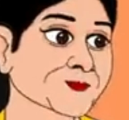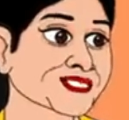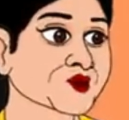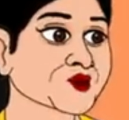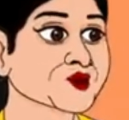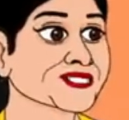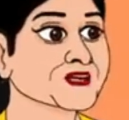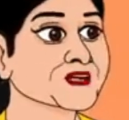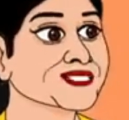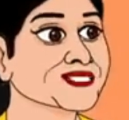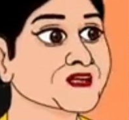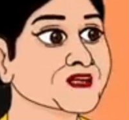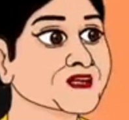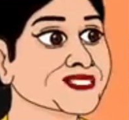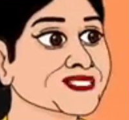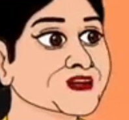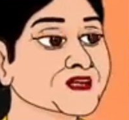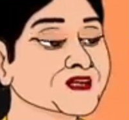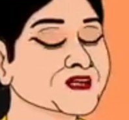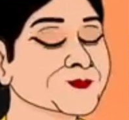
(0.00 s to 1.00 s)
क्या
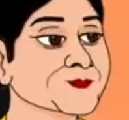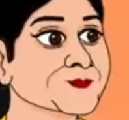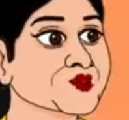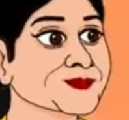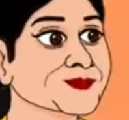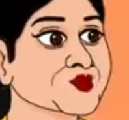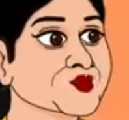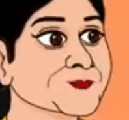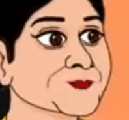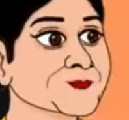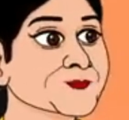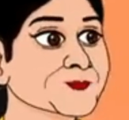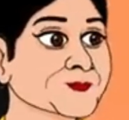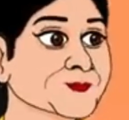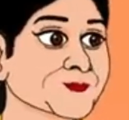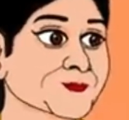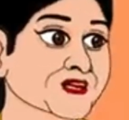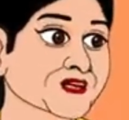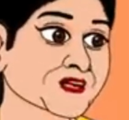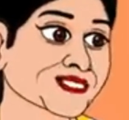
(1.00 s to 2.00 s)
फर्क पड़ता है
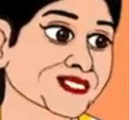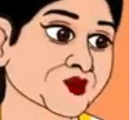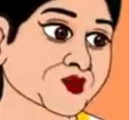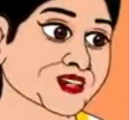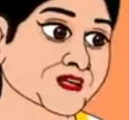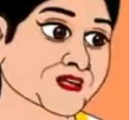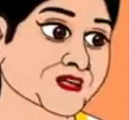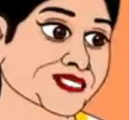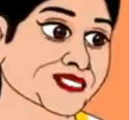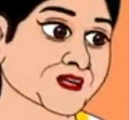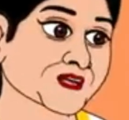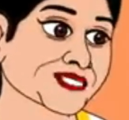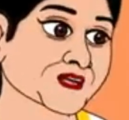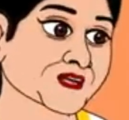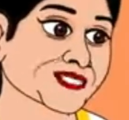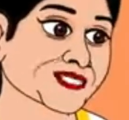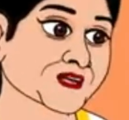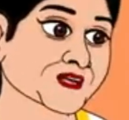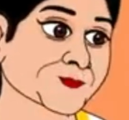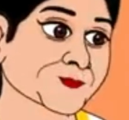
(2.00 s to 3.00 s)
अरे क्यों फर्क नहीं
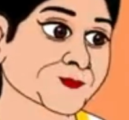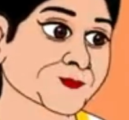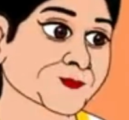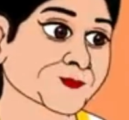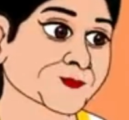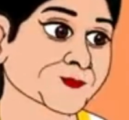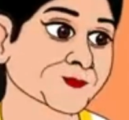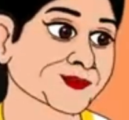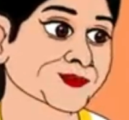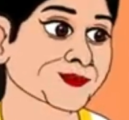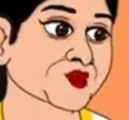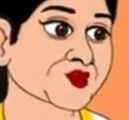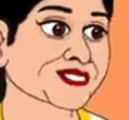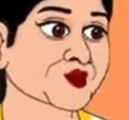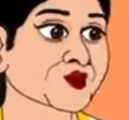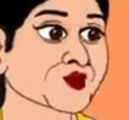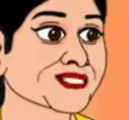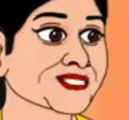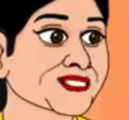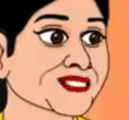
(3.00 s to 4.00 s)
पड़ता
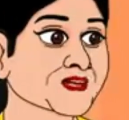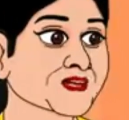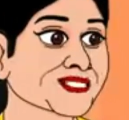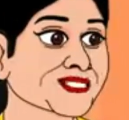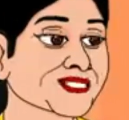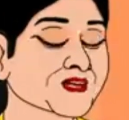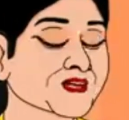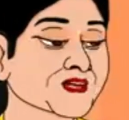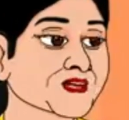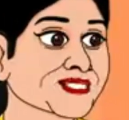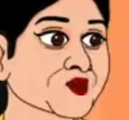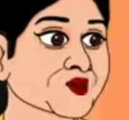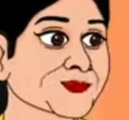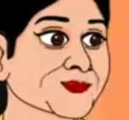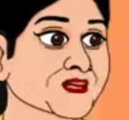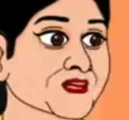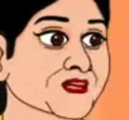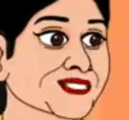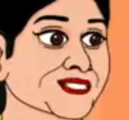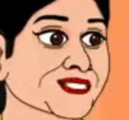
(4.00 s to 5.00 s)
मुझे इस वंश को आगे
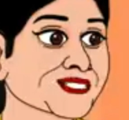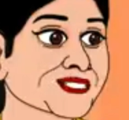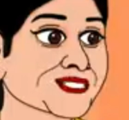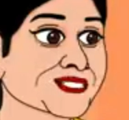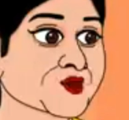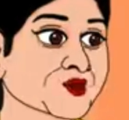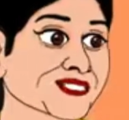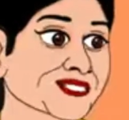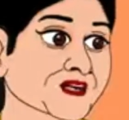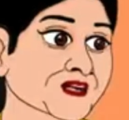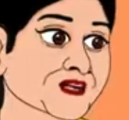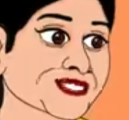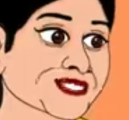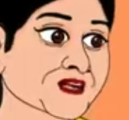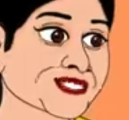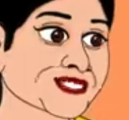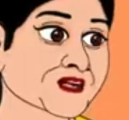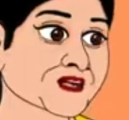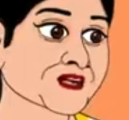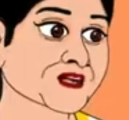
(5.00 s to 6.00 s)
बढ़ाने के लिए मेरे
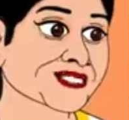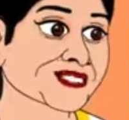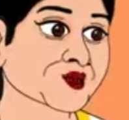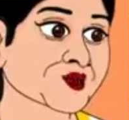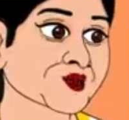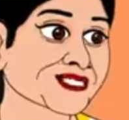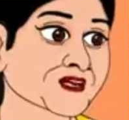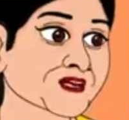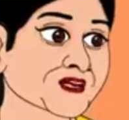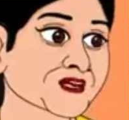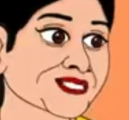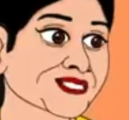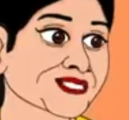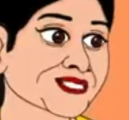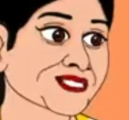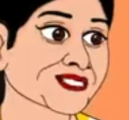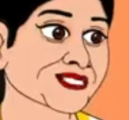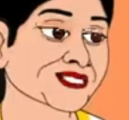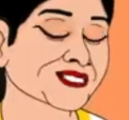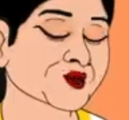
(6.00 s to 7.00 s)
बेटे का खून चाहिए
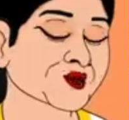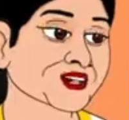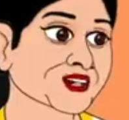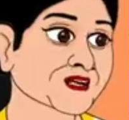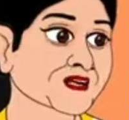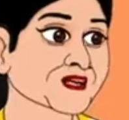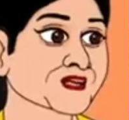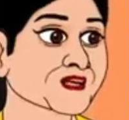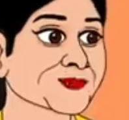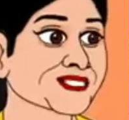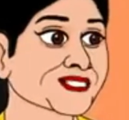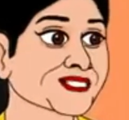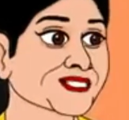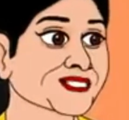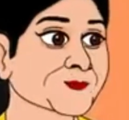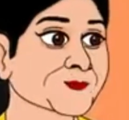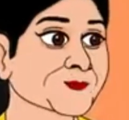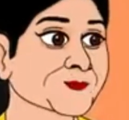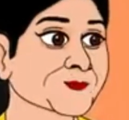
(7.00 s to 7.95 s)
किसी दूसरे का नहीं